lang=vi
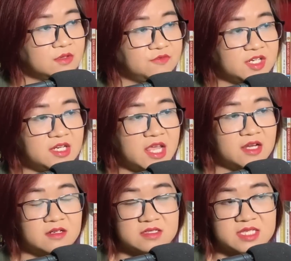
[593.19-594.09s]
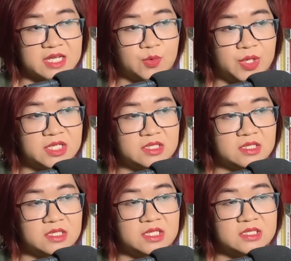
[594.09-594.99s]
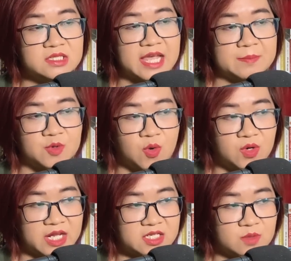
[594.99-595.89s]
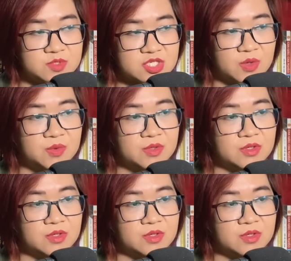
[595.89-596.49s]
Vấn đề được giải quyết, nhưng cảm ngộ lại không sâu.